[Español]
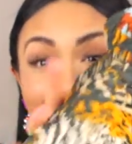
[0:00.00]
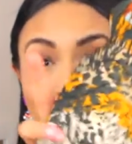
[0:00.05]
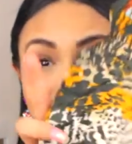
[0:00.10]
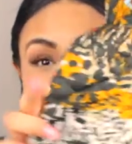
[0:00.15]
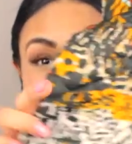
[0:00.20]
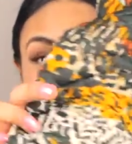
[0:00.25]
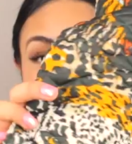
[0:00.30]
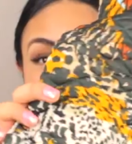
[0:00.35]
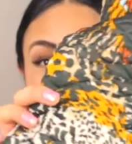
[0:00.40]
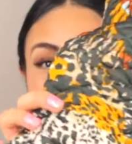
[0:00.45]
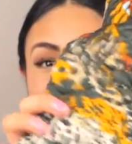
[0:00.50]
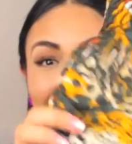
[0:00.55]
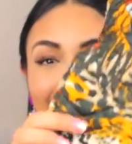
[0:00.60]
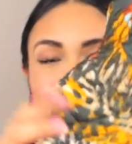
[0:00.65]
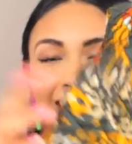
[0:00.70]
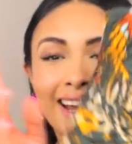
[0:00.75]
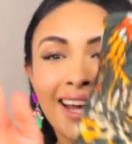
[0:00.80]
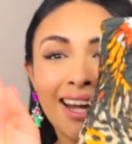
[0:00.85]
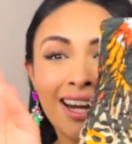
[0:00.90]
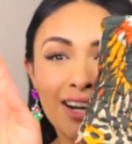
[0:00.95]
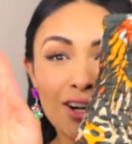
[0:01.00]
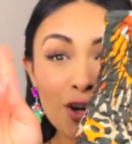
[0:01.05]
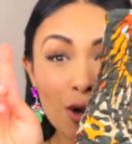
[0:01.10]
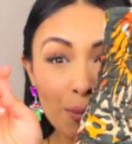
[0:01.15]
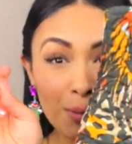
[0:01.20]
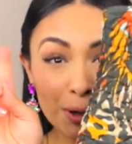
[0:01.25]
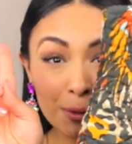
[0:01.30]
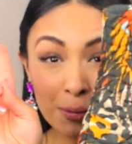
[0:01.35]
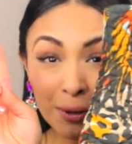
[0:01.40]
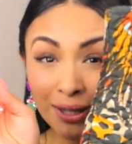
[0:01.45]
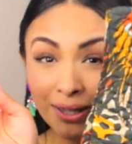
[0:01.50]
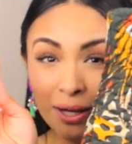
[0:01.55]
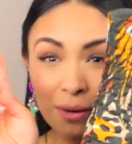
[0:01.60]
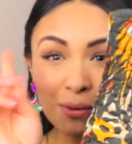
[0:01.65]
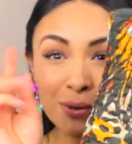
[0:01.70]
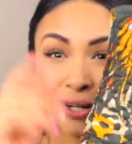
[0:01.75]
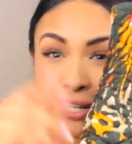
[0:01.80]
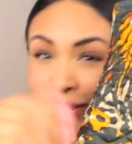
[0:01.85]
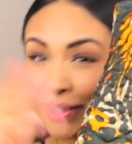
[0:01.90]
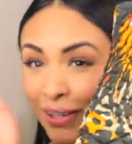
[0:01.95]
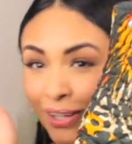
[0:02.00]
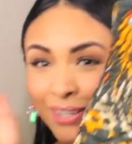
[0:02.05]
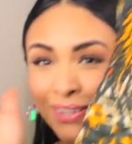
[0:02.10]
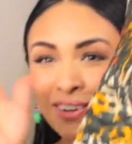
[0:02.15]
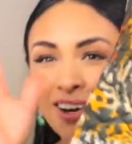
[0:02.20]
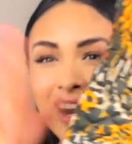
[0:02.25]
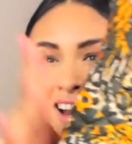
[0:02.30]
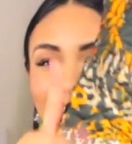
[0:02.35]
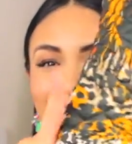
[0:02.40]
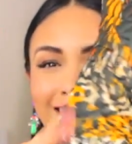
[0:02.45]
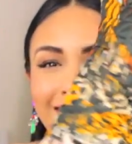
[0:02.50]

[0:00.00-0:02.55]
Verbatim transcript: hace que el leopard print aburrido de toda la